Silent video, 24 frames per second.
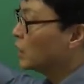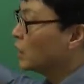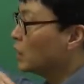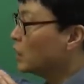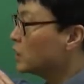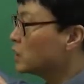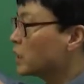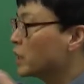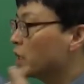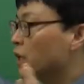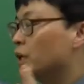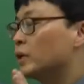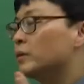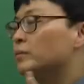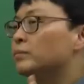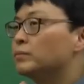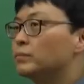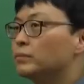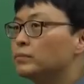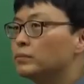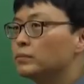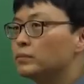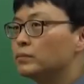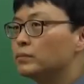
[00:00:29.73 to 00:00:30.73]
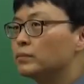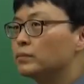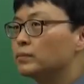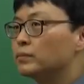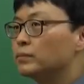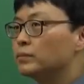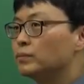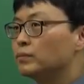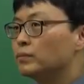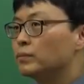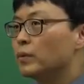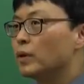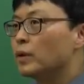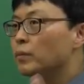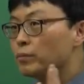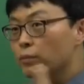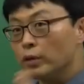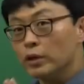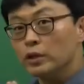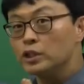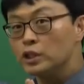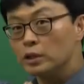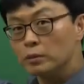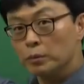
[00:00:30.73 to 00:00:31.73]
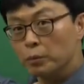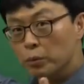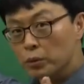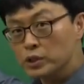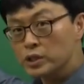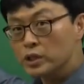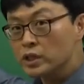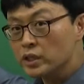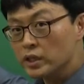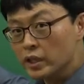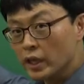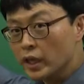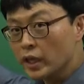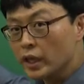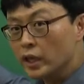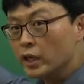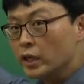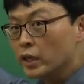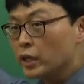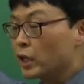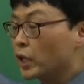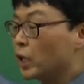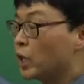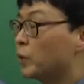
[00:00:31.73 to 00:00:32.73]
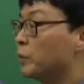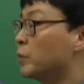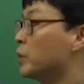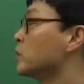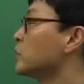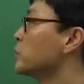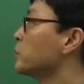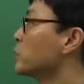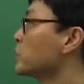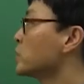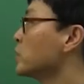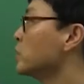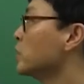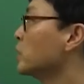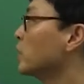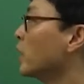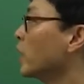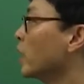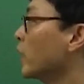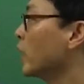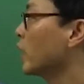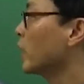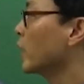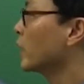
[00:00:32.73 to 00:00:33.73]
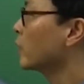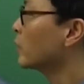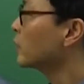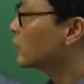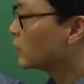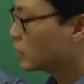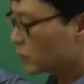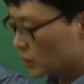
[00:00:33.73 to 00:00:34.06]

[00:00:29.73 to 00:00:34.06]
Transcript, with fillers: 이제 면접을 보시는데 예, 면접 보시는데